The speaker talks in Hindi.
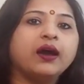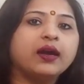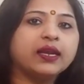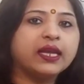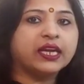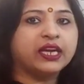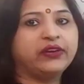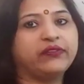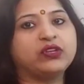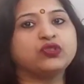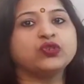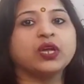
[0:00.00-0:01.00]
हर एक
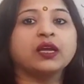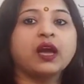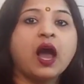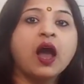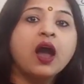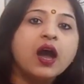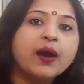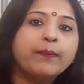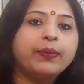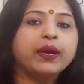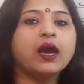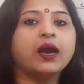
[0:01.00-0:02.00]
इंडिविजुअल का
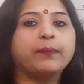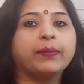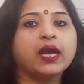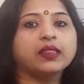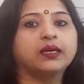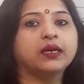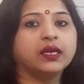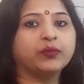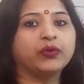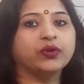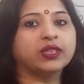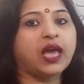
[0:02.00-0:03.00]
अपना अपना
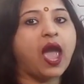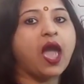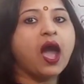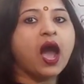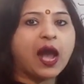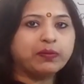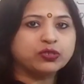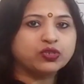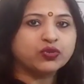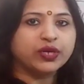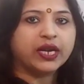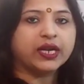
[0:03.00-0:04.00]
धर्म होता है आप
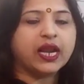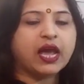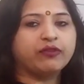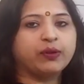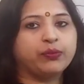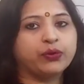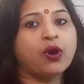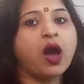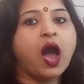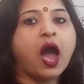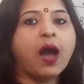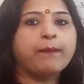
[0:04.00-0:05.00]
स्टूडेंट लेवल पर
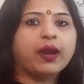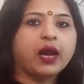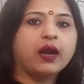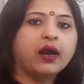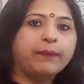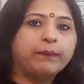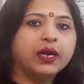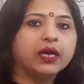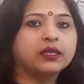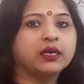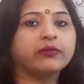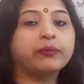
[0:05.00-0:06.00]
हो आपका
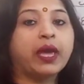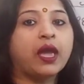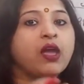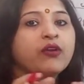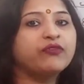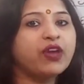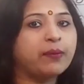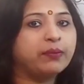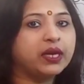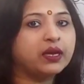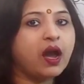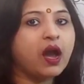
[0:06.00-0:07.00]
अपना धर्म है
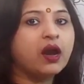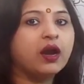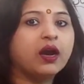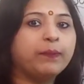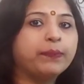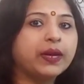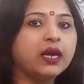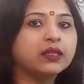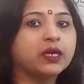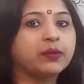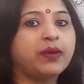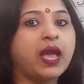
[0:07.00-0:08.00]
फैमिली का अपना
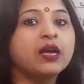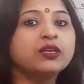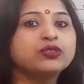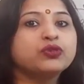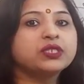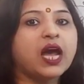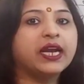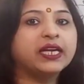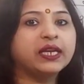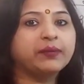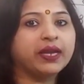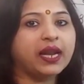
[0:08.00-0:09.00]
धर्म है
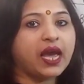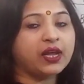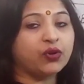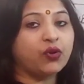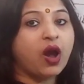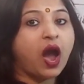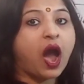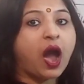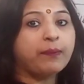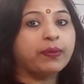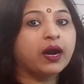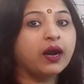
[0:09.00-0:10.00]
सोसाइटी में रह रहे हो
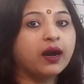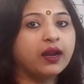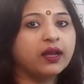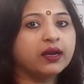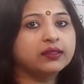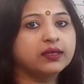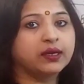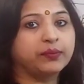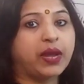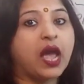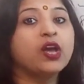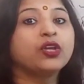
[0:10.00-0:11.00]
आपका अलग
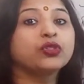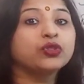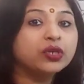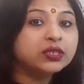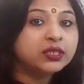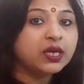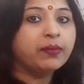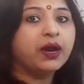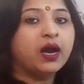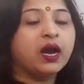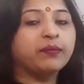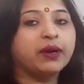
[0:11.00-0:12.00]
धर्म है तो जब
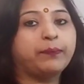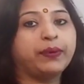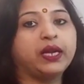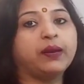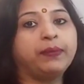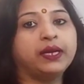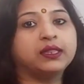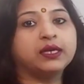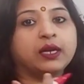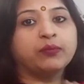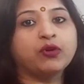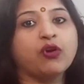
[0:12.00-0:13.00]
हम अपने अपने
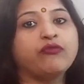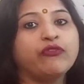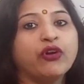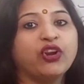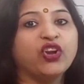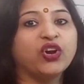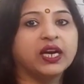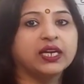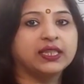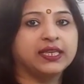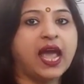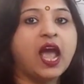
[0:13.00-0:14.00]
धर्म को फॉलो
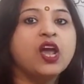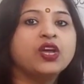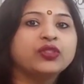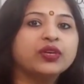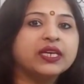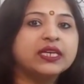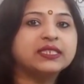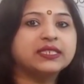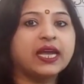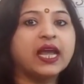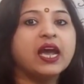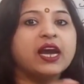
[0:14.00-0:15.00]
करते हैं तो
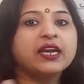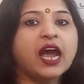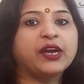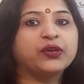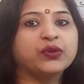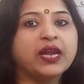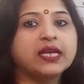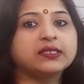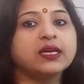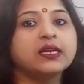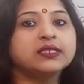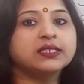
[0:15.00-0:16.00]
इससे
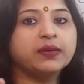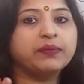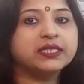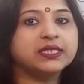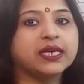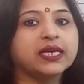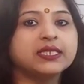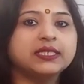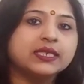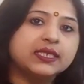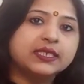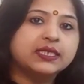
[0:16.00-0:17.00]
राइटोनेस सभी जगह
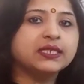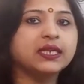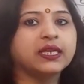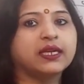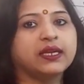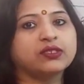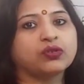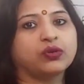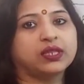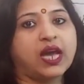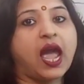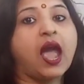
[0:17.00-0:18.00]
जस्टिस इंक्रीज
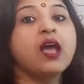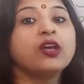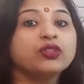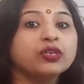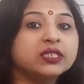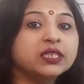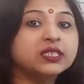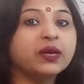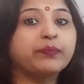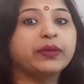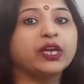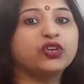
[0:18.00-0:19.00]
होता है तो जिस
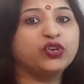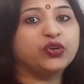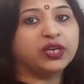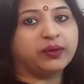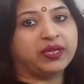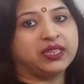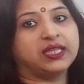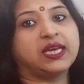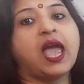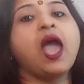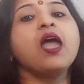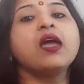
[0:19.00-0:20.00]
सबकी ड्यूटी
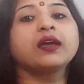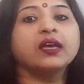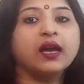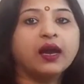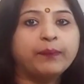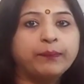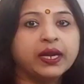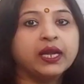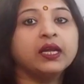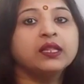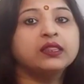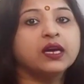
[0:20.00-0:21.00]
बनती है कि
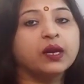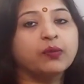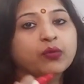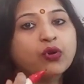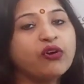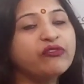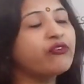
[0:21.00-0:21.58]
अपने धर्म को